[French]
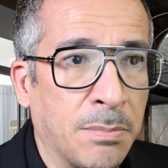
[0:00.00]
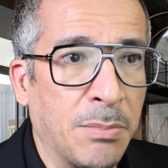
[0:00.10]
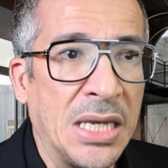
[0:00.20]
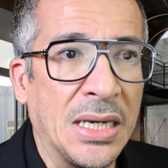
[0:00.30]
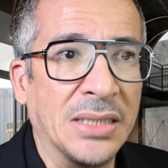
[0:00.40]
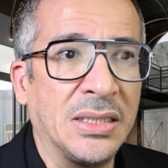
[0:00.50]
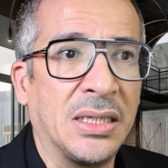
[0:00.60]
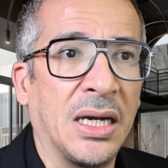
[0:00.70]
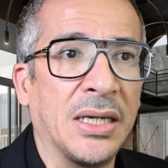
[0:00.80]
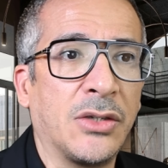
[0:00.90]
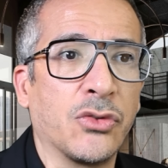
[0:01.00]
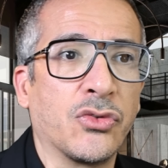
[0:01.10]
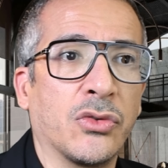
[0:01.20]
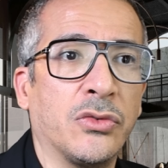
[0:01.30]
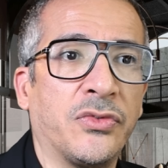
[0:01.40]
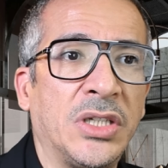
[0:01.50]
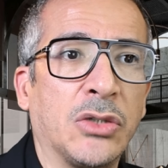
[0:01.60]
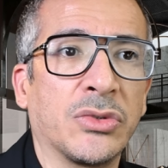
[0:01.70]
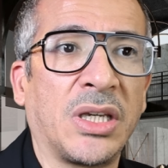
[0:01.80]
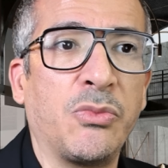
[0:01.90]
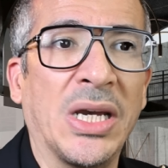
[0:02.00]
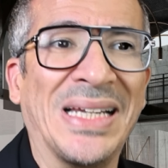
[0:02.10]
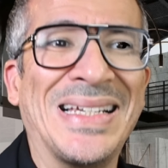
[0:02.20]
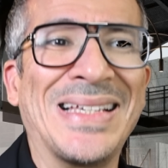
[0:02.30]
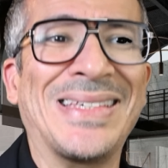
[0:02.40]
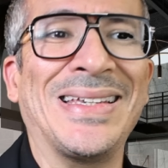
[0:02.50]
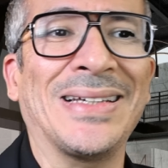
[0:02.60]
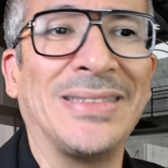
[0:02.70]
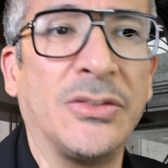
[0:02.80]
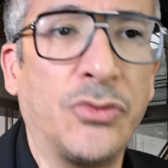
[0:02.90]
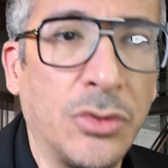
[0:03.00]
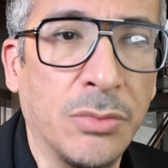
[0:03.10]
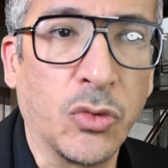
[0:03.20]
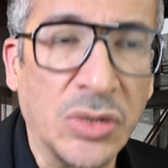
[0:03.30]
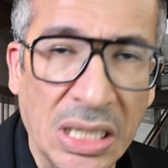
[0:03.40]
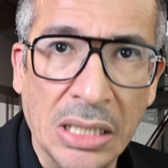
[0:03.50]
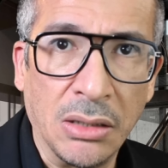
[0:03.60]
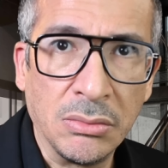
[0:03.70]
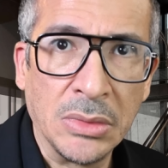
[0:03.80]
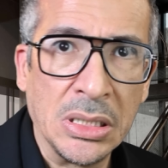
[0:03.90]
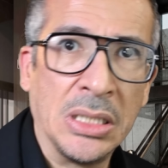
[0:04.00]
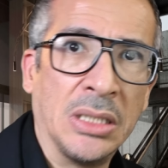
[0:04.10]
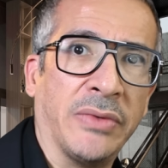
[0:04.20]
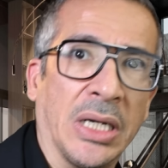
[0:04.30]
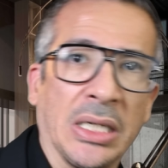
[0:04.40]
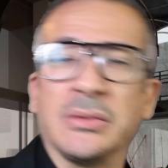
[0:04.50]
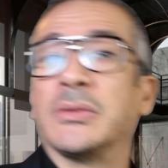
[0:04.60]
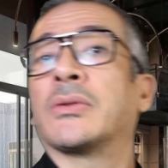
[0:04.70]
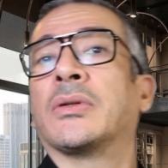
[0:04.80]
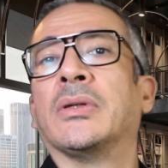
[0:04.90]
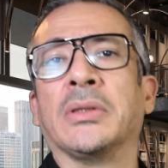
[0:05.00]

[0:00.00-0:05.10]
Mais a déclaré que ce conflit contribuait à l'incertitude mondiale. Voilà, donc...